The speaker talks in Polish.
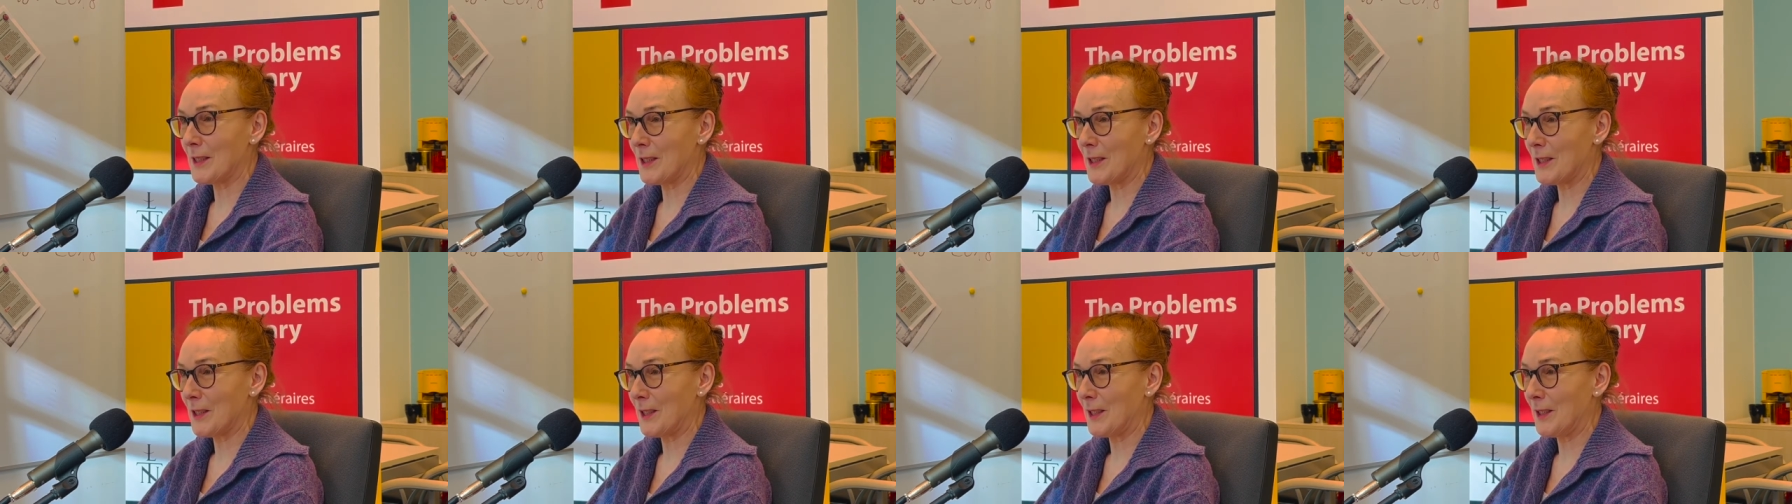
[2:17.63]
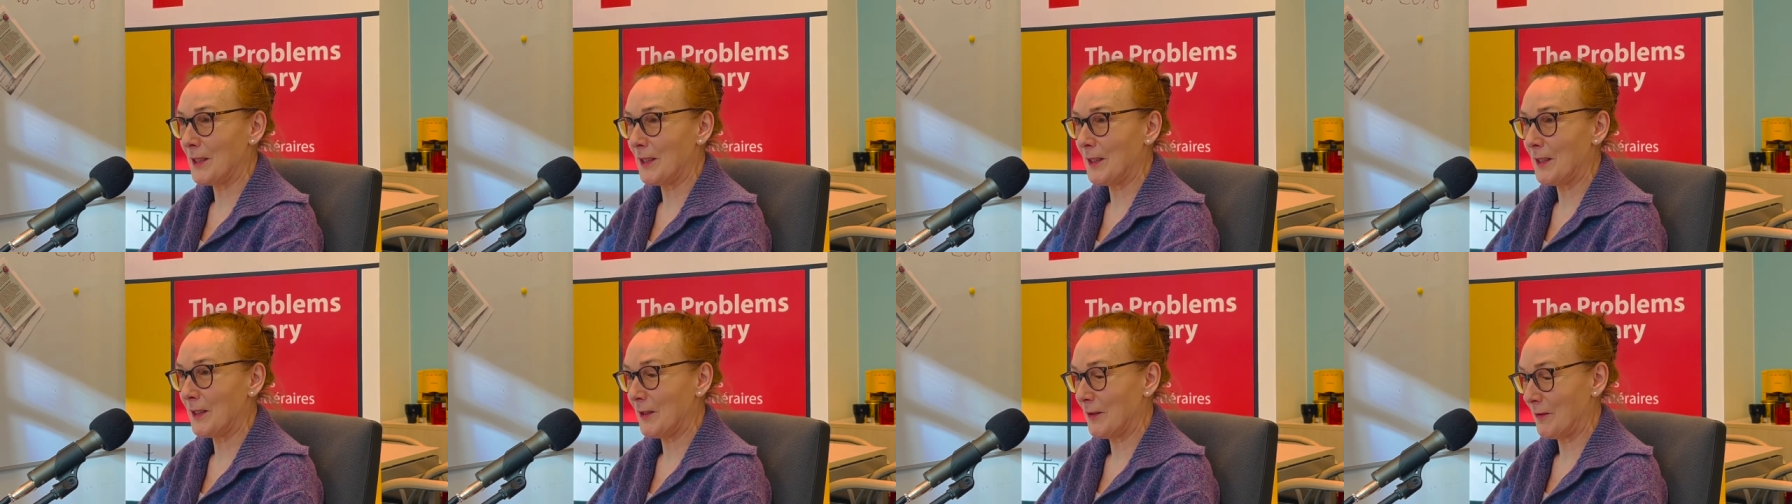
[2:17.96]

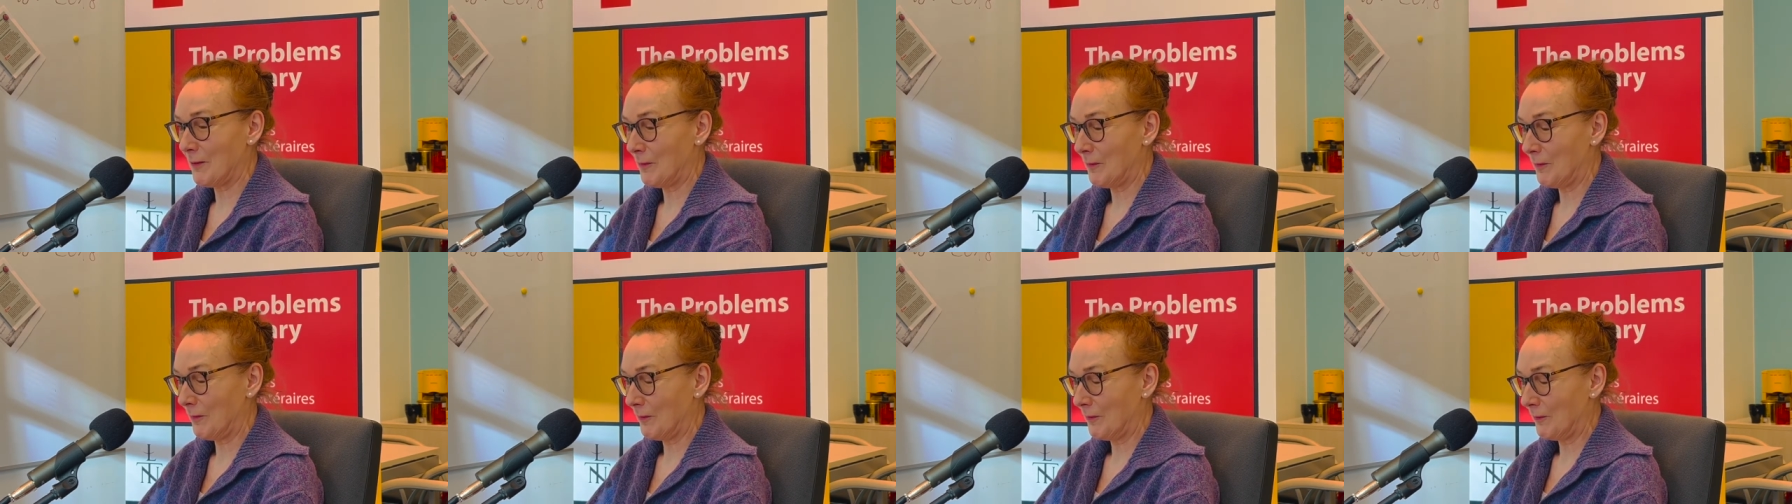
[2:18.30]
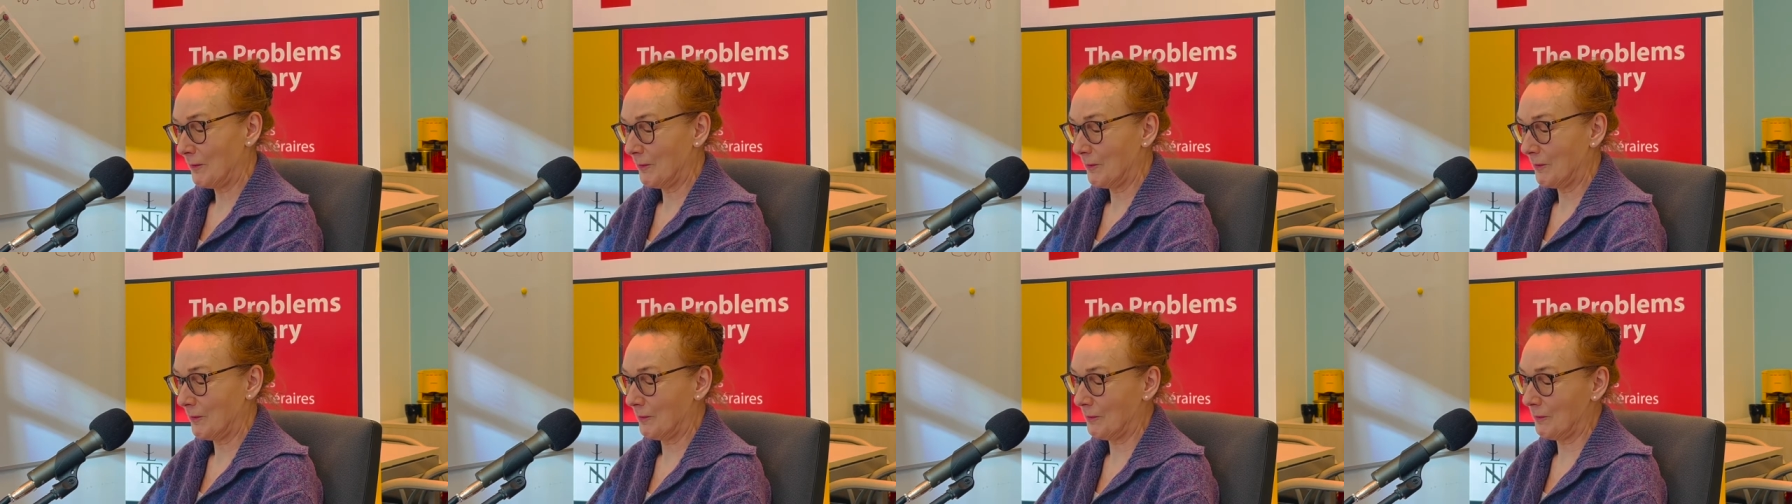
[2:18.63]
znaczenie
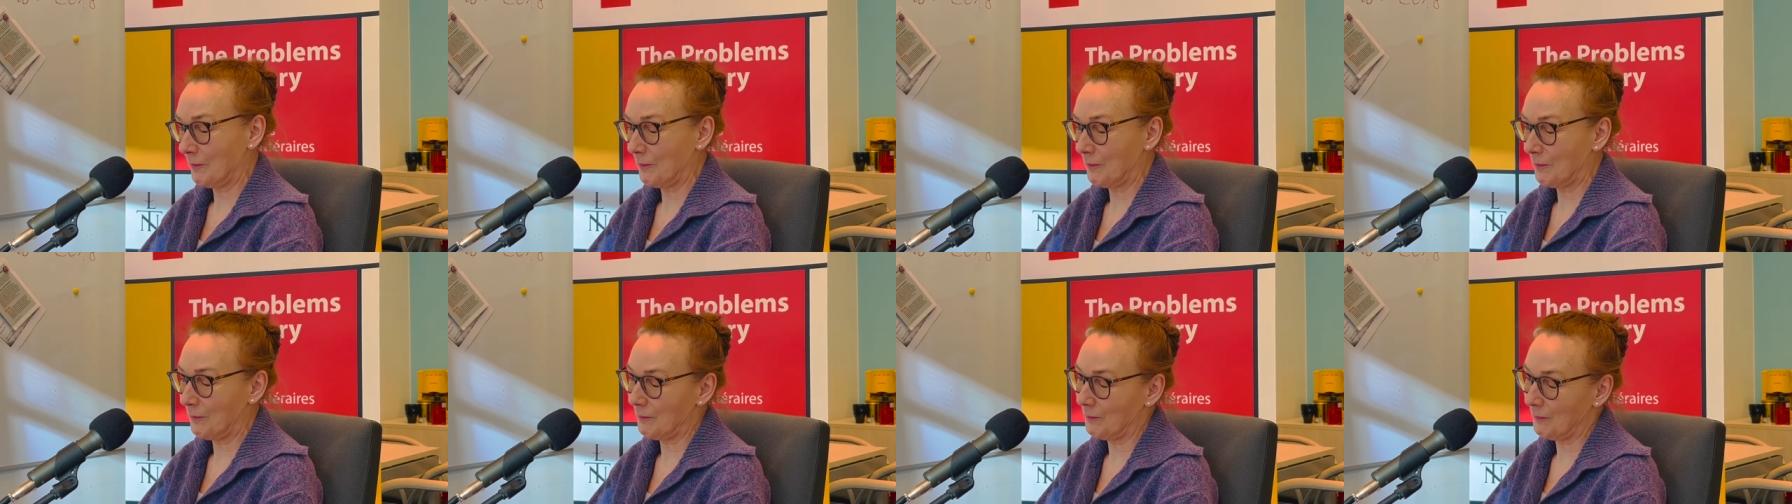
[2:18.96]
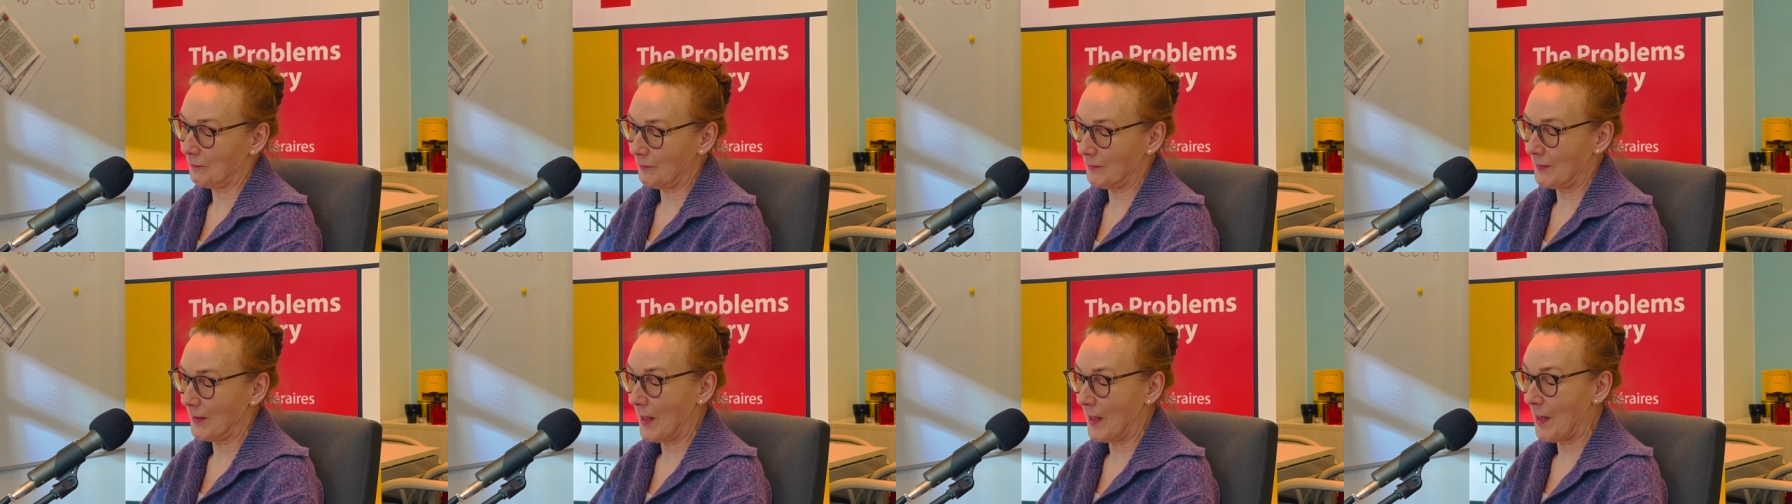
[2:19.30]

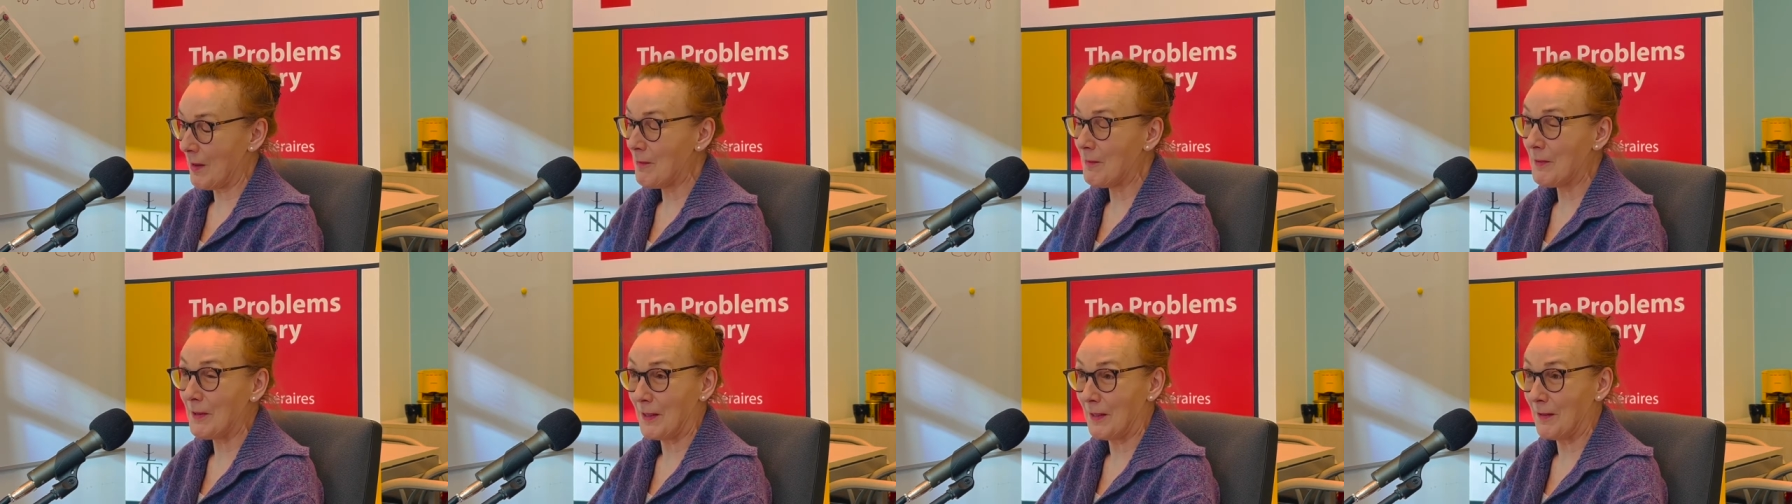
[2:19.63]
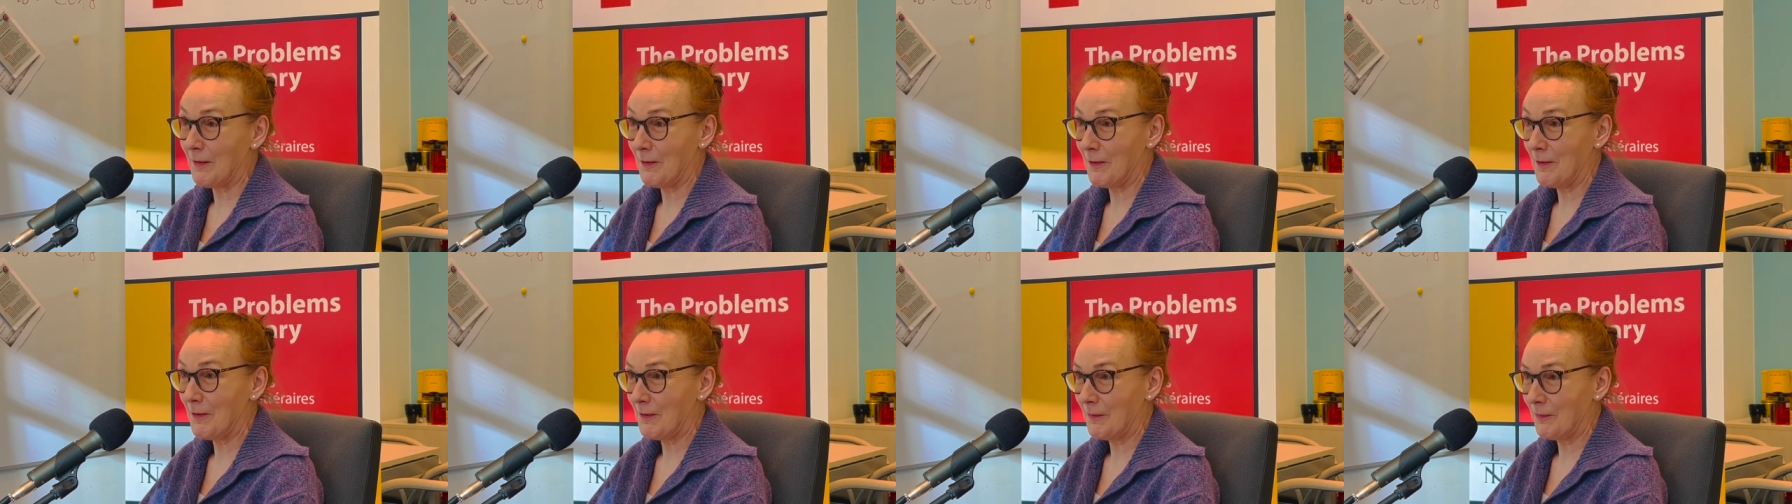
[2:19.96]
mm, dla
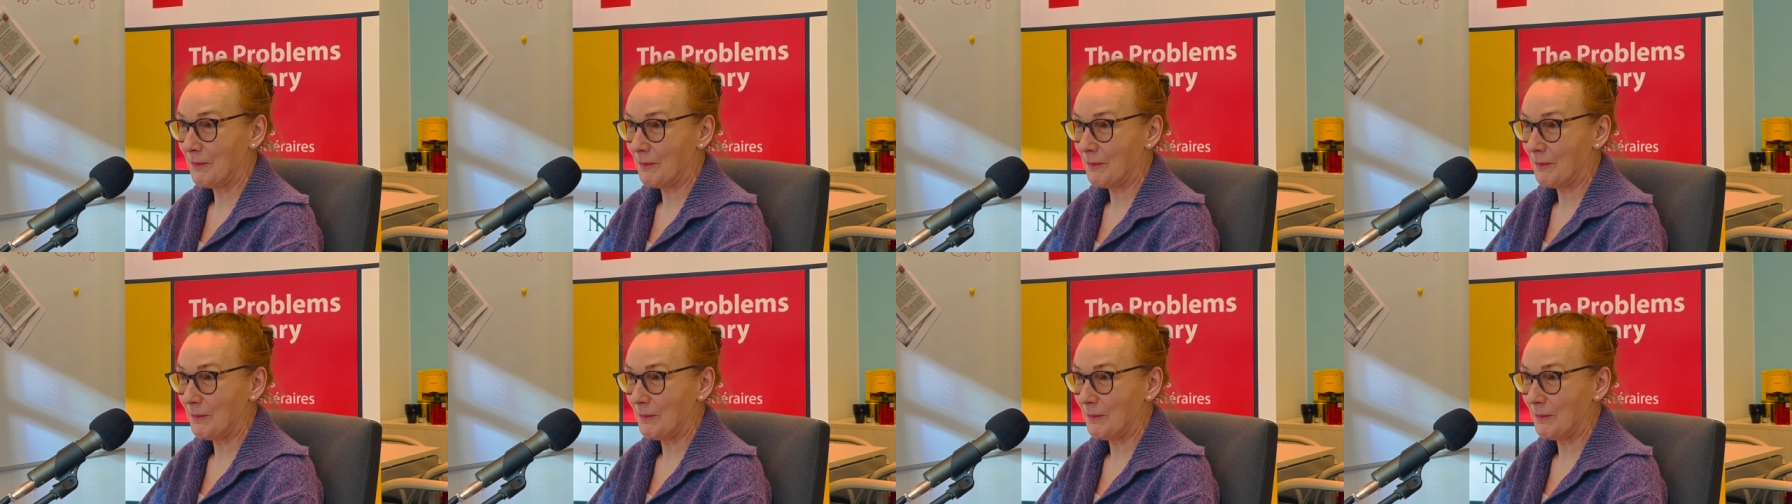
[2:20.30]
mnie